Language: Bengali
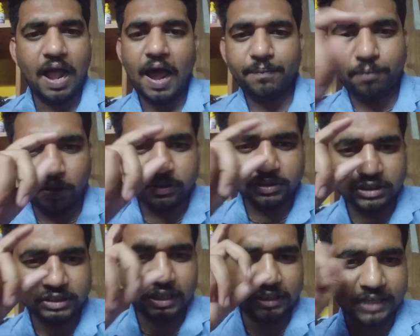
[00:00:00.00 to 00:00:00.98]
আর পঞ্চাশ
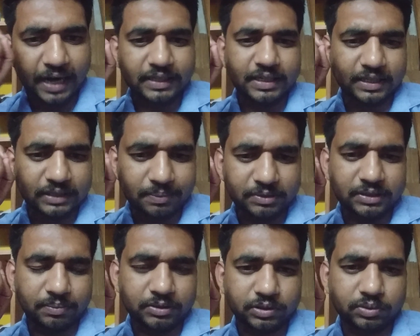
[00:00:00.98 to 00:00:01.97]
টাকা ষাট টাকা দামের যে
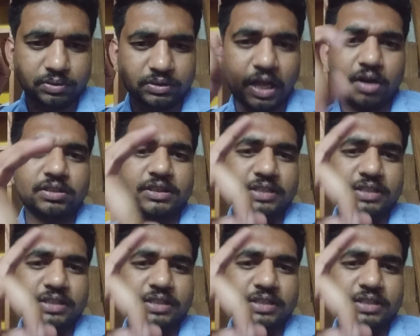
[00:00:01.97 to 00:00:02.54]
বিস্কুট তার